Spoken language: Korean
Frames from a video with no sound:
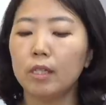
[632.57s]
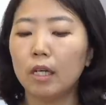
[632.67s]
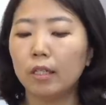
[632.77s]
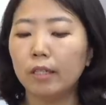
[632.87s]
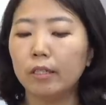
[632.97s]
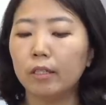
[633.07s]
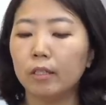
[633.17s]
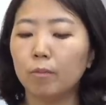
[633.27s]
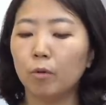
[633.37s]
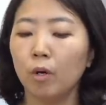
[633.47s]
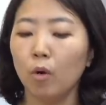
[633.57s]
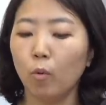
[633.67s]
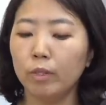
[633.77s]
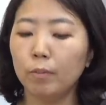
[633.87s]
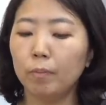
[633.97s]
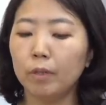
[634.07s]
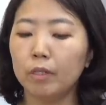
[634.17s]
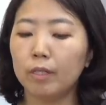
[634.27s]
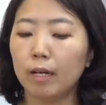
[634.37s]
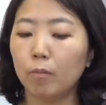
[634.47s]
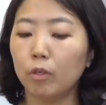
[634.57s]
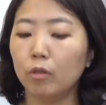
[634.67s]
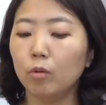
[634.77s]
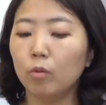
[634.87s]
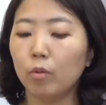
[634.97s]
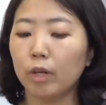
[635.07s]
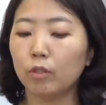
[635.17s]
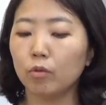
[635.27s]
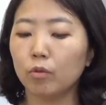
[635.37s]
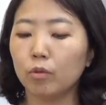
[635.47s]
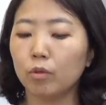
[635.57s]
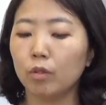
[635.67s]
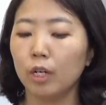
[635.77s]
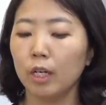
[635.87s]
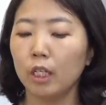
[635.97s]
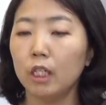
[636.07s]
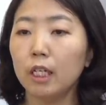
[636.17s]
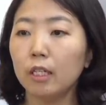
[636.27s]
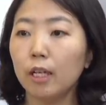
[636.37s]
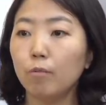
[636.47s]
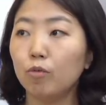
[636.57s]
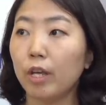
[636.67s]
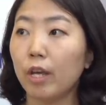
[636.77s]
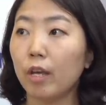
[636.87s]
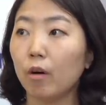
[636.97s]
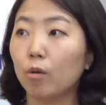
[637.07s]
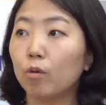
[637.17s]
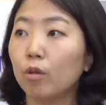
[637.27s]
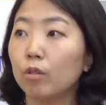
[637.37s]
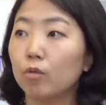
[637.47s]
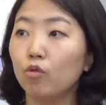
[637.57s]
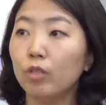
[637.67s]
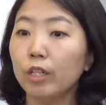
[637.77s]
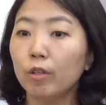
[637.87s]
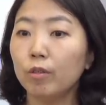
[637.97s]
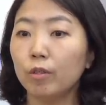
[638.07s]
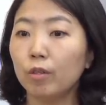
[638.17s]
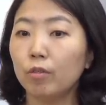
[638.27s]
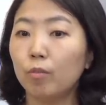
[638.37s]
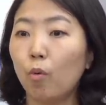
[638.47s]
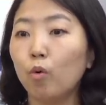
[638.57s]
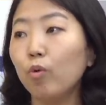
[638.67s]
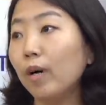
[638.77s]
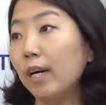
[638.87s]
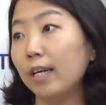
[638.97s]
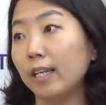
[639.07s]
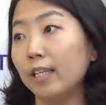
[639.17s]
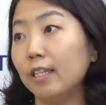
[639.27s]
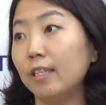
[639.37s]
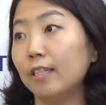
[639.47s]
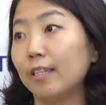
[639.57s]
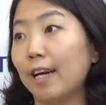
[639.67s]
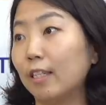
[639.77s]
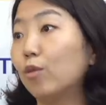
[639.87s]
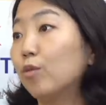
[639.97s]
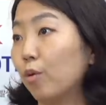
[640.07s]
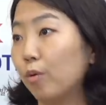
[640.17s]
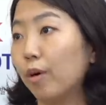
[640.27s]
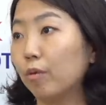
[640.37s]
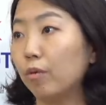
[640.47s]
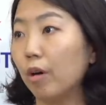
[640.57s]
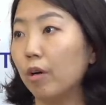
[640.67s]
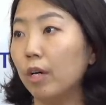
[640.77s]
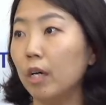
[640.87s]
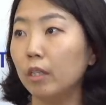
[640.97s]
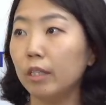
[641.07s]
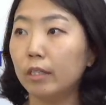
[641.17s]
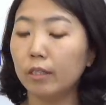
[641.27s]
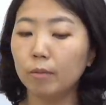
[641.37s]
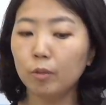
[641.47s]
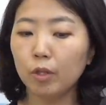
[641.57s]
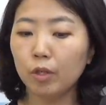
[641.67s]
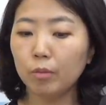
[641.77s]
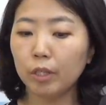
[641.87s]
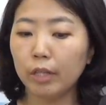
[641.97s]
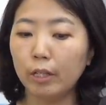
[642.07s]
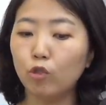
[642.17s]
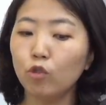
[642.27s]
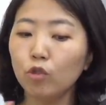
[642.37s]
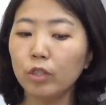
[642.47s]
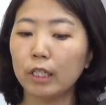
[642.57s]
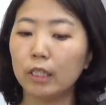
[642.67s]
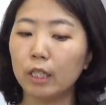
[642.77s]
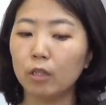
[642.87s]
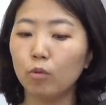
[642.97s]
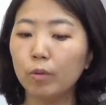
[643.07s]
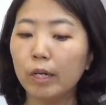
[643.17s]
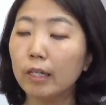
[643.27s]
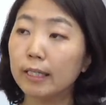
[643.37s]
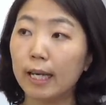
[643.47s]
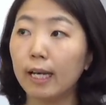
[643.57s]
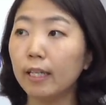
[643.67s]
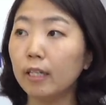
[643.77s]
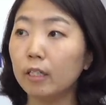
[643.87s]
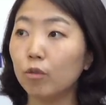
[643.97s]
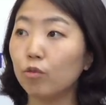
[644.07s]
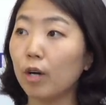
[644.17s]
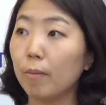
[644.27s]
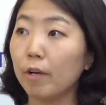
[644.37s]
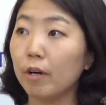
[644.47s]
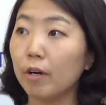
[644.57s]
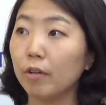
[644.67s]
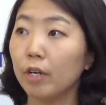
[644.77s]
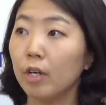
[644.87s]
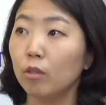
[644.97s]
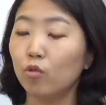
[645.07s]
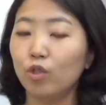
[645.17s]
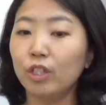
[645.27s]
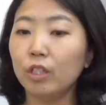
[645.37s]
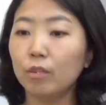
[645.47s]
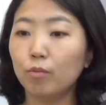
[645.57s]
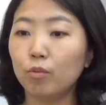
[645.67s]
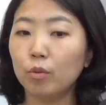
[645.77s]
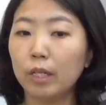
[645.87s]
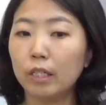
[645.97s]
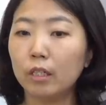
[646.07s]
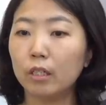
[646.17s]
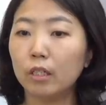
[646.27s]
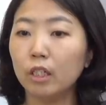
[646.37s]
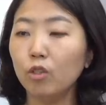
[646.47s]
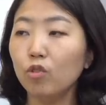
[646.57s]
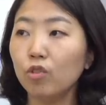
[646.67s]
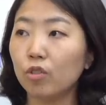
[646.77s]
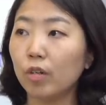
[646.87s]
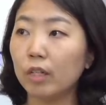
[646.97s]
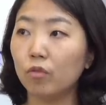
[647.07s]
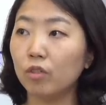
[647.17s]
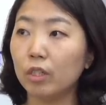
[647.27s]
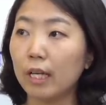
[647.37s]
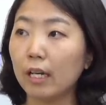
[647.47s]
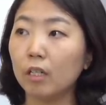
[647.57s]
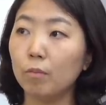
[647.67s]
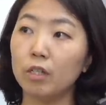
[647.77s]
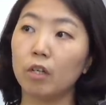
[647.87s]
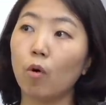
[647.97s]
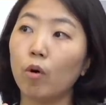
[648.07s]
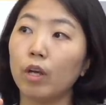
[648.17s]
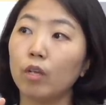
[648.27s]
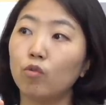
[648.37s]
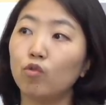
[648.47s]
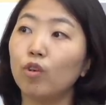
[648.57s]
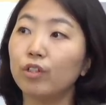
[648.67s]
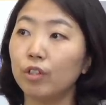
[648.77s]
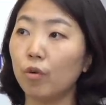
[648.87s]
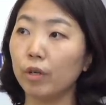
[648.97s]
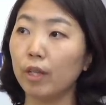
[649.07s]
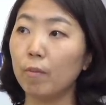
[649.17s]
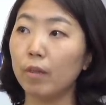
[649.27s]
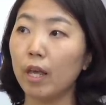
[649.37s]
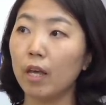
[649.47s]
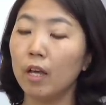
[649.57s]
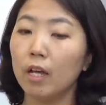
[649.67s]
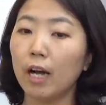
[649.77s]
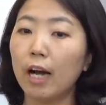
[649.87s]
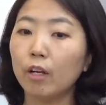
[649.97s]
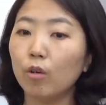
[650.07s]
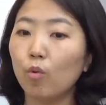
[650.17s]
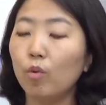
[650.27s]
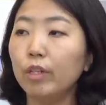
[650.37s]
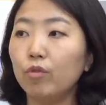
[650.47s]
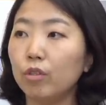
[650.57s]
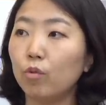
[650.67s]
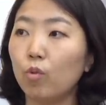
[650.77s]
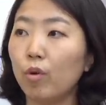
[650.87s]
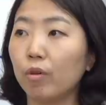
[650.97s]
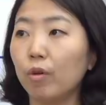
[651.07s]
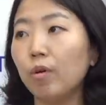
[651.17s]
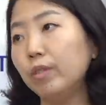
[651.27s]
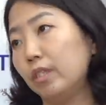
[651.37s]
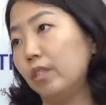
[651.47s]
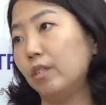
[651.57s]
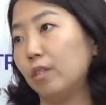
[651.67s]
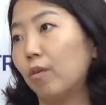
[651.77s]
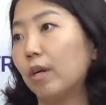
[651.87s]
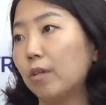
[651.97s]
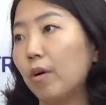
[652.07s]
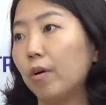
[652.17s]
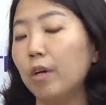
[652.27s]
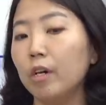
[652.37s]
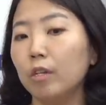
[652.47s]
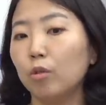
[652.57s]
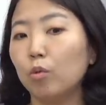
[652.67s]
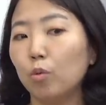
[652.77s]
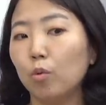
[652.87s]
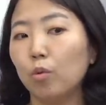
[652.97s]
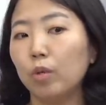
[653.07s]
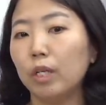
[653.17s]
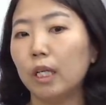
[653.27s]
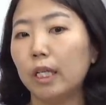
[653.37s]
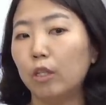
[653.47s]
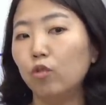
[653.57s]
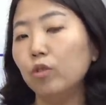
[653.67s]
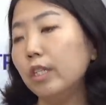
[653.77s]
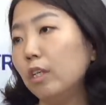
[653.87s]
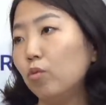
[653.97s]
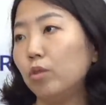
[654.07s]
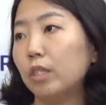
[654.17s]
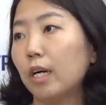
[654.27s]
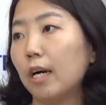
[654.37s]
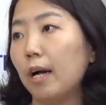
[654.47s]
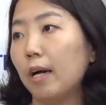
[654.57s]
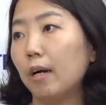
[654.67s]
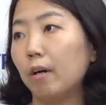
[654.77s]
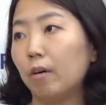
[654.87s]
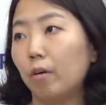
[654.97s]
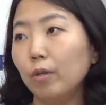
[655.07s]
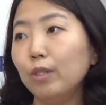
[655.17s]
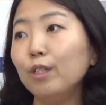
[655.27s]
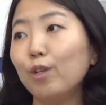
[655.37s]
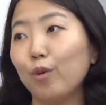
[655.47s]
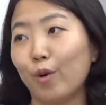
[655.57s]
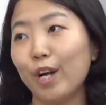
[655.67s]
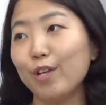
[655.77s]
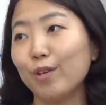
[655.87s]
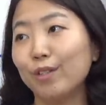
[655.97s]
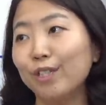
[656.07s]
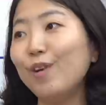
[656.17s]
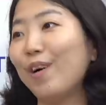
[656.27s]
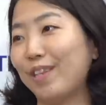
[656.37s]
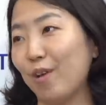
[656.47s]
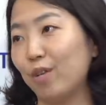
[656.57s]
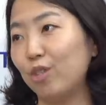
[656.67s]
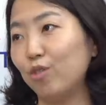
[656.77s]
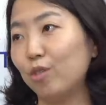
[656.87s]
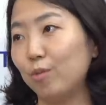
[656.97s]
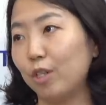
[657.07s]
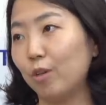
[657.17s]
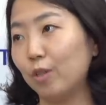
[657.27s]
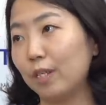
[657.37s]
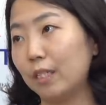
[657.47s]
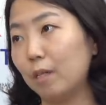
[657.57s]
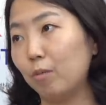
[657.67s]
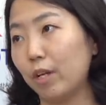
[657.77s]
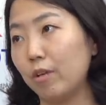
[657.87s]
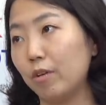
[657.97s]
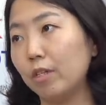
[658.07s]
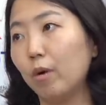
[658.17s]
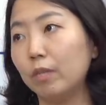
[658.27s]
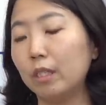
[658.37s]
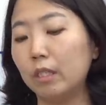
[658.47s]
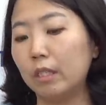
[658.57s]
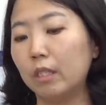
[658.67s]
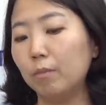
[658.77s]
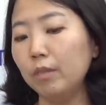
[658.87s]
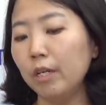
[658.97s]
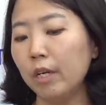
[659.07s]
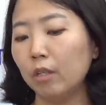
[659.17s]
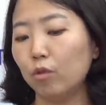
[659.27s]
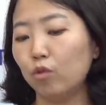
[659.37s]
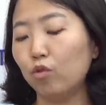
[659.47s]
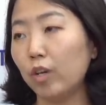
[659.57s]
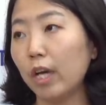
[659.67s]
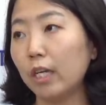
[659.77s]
인상 사실 뭐 50bp 인상 뭐 이 정도 가지고 네. 이자 때문에 어떤 투자 결정을 보류하기는 가능성 은 적은 것 같고요. 음. 근데 지금처럼 이제 대출 자체를 총량을 제한하는 식으로 가면 네. 주식이든 부동산이든 신규로 들어갈 수 있는 자금이 이제 거의 줄어드는 거기 그렇죠. 때문에 가격을 올릴 수 있는 동력은 떨어지는 네. 거라서 저도 이게 대출 제한 조치가 자체가 훨씬 더 영향력은 큰 것 같아요. 기준금리 결정 자체보다는요. 근데 음. 어쨌든 지금은 그 두